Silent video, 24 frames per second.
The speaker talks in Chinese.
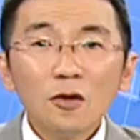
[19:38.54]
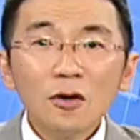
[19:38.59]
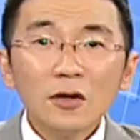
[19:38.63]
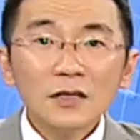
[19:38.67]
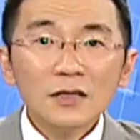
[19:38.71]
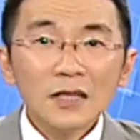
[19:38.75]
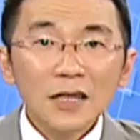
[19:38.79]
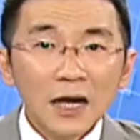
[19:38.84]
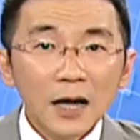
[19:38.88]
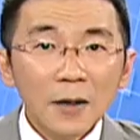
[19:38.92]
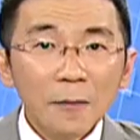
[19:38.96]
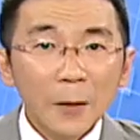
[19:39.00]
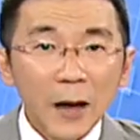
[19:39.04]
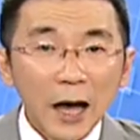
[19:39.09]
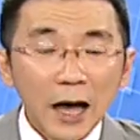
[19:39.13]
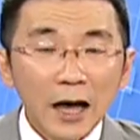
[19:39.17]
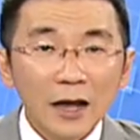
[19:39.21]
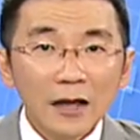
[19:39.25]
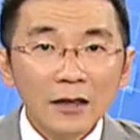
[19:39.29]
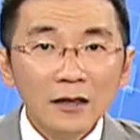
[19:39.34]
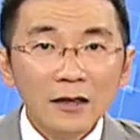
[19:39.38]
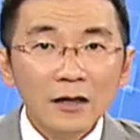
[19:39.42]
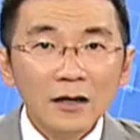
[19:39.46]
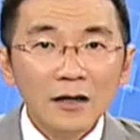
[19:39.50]
果这个
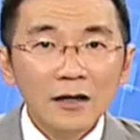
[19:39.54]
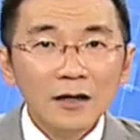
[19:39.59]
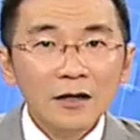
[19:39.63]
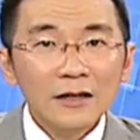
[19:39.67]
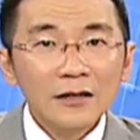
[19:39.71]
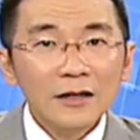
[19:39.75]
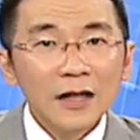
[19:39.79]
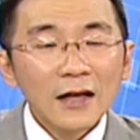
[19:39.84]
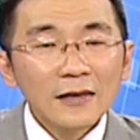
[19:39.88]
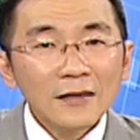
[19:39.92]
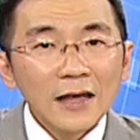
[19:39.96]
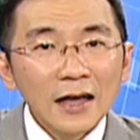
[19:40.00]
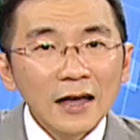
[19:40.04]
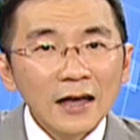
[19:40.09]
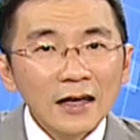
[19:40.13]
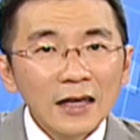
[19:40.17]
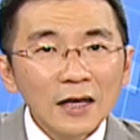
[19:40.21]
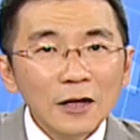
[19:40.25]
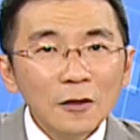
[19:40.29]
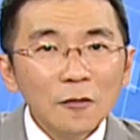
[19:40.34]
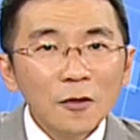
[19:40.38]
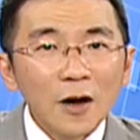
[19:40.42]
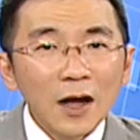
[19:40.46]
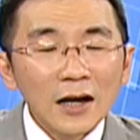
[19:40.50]
盘它在
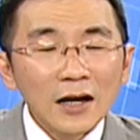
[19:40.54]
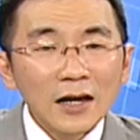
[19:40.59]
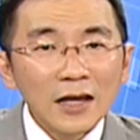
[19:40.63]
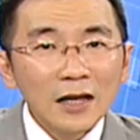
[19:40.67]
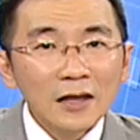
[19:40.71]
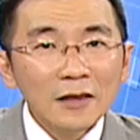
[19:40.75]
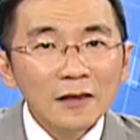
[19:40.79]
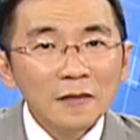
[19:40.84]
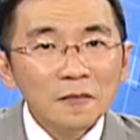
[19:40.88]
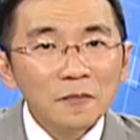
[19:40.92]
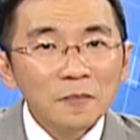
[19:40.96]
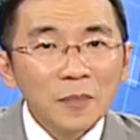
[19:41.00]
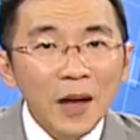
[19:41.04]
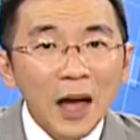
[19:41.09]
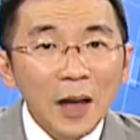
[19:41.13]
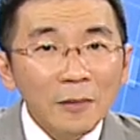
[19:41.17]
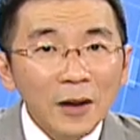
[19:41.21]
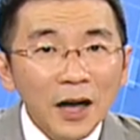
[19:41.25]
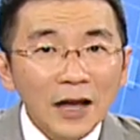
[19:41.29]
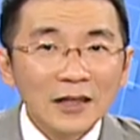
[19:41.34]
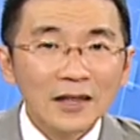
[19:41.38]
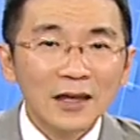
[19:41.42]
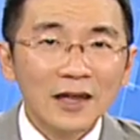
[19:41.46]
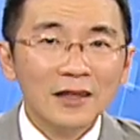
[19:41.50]
一万零八
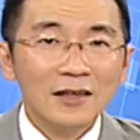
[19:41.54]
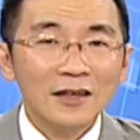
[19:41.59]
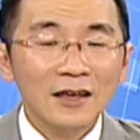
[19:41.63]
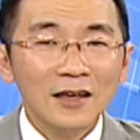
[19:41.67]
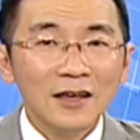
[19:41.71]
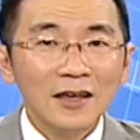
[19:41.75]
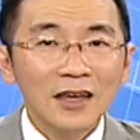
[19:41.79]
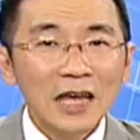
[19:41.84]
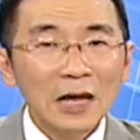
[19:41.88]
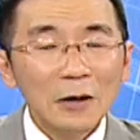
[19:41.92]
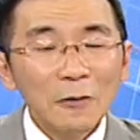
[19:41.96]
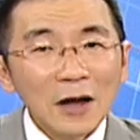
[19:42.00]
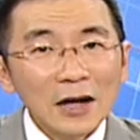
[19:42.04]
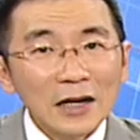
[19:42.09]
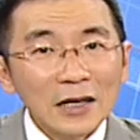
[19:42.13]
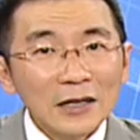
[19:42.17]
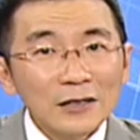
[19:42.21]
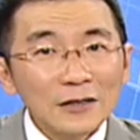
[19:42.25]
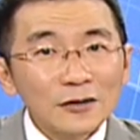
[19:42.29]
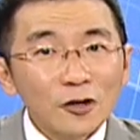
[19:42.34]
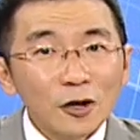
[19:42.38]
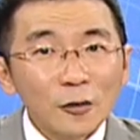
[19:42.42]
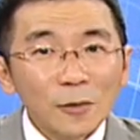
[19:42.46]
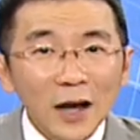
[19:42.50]
百点、一万
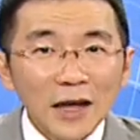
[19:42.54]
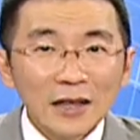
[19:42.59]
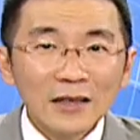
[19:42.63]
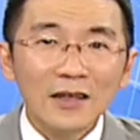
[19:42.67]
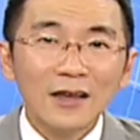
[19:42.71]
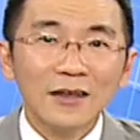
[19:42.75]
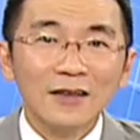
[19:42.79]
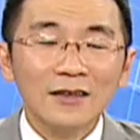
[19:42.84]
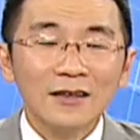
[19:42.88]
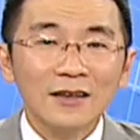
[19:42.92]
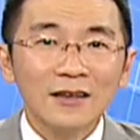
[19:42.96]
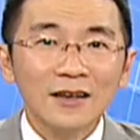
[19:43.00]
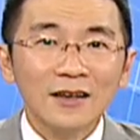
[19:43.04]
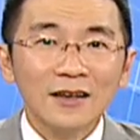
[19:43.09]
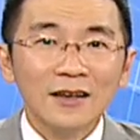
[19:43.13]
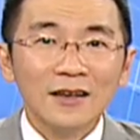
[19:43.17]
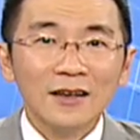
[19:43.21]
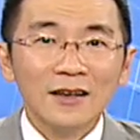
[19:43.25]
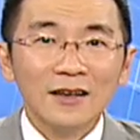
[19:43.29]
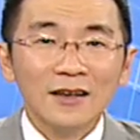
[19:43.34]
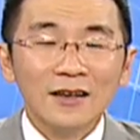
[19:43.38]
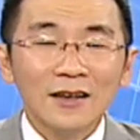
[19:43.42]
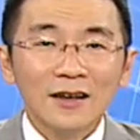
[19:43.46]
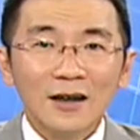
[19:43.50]
零九百点，
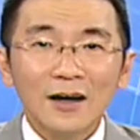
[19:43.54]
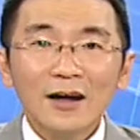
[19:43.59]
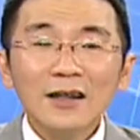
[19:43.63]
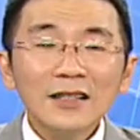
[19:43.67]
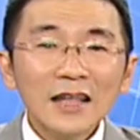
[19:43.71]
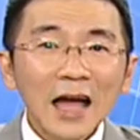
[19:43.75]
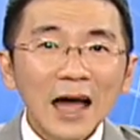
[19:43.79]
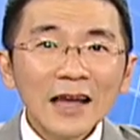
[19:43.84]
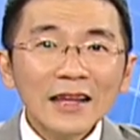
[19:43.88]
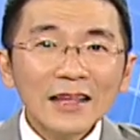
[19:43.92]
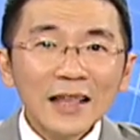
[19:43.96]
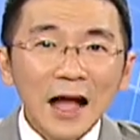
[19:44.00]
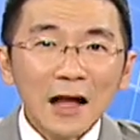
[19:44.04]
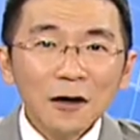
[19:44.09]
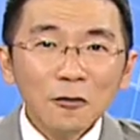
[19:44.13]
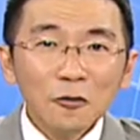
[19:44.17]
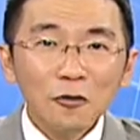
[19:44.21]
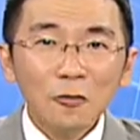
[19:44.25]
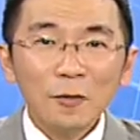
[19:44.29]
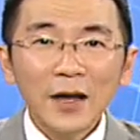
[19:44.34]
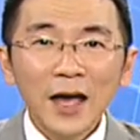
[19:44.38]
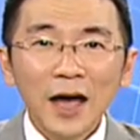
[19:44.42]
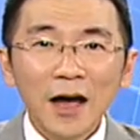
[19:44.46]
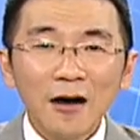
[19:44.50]
而哪一档
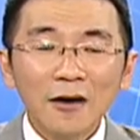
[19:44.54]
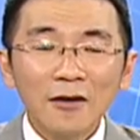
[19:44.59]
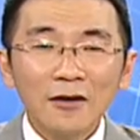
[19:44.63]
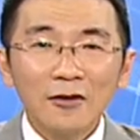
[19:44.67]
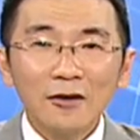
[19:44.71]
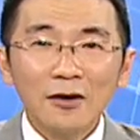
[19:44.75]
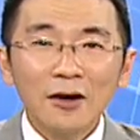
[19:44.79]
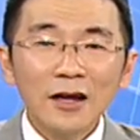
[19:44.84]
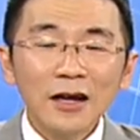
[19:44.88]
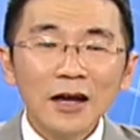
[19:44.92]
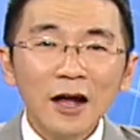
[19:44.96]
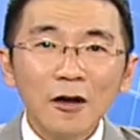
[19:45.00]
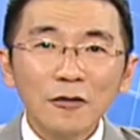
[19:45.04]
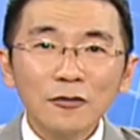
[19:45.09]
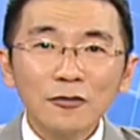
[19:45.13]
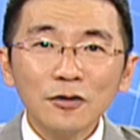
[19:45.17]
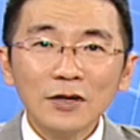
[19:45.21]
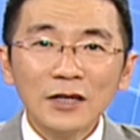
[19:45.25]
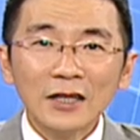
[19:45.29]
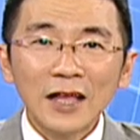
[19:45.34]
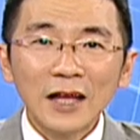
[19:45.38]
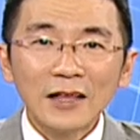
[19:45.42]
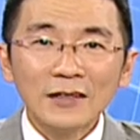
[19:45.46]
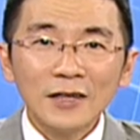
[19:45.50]
股票有人告诉
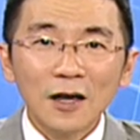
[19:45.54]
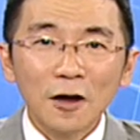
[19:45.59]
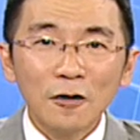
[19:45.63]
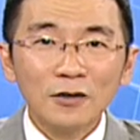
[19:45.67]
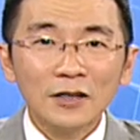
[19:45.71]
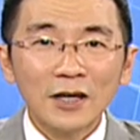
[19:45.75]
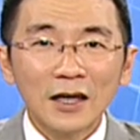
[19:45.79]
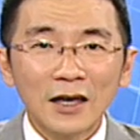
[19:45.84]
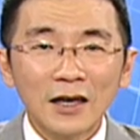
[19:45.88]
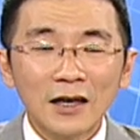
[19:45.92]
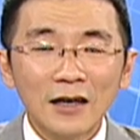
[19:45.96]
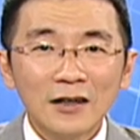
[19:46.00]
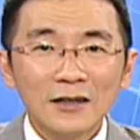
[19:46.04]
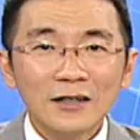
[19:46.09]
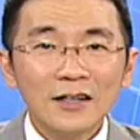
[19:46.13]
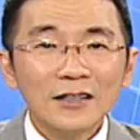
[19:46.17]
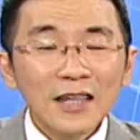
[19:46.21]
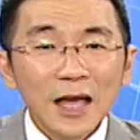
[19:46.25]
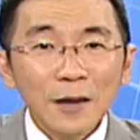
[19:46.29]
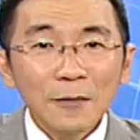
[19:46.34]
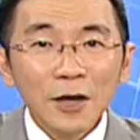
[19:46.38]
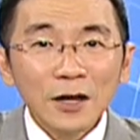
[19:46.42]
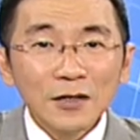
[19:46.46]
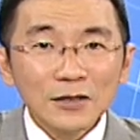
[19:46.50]
你它超跌，那
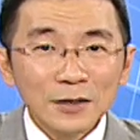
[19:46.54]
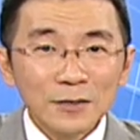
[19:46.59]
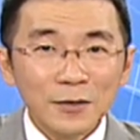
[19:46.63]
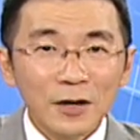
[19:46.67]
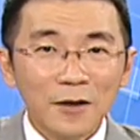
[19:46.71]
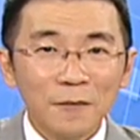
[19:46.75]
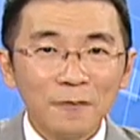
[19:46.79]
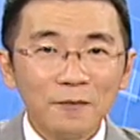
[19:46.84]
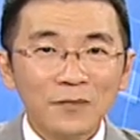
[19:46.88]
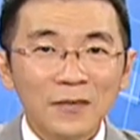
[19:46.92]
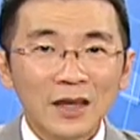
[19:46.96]
代表什么？